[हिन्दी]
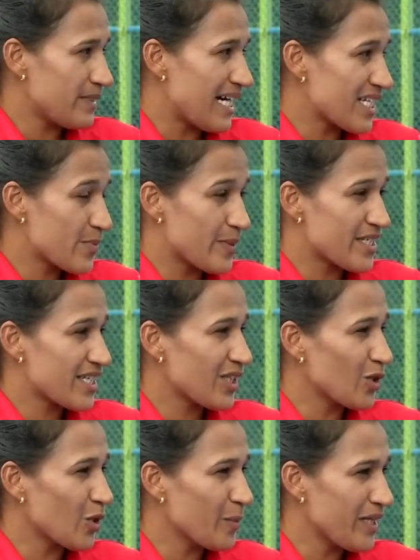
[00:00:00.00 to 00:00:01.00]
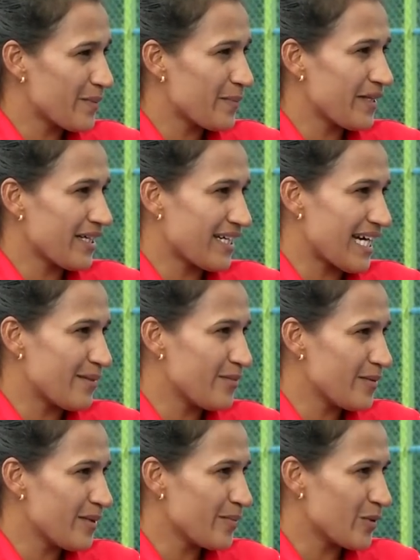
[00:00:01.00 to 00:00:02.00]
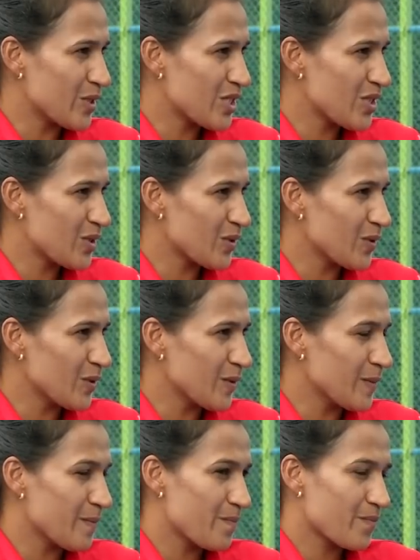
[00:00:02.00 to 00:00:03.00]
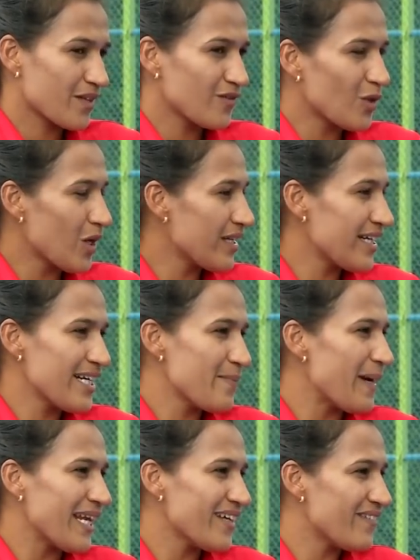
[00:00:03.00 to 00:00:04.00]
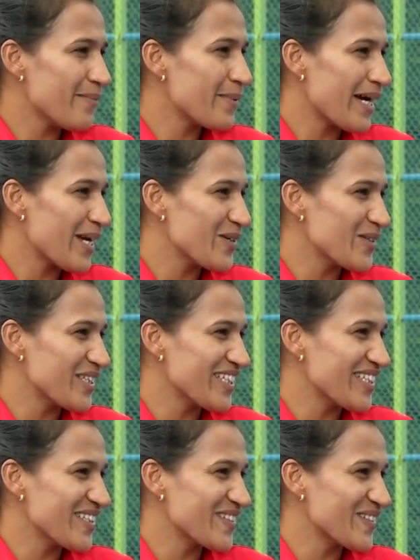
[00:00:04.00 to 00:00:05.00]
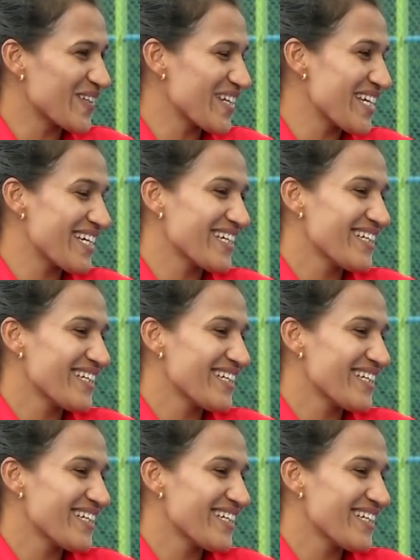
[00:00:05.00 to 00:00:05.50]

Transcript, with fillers: पाँच बज के दो मिनट पे एकेडमी में पहुंची तो वो ऑलरेडी पहले वहाँ पे आए होते थे तो उन्होंने